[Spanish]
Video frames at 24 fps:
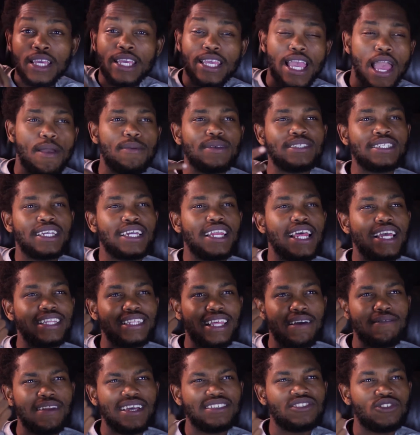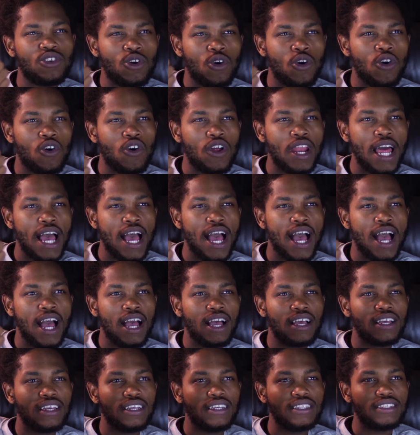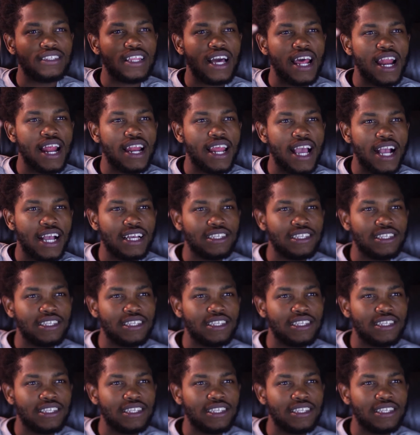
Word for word: Y hay veces que la gente habla sola, tararea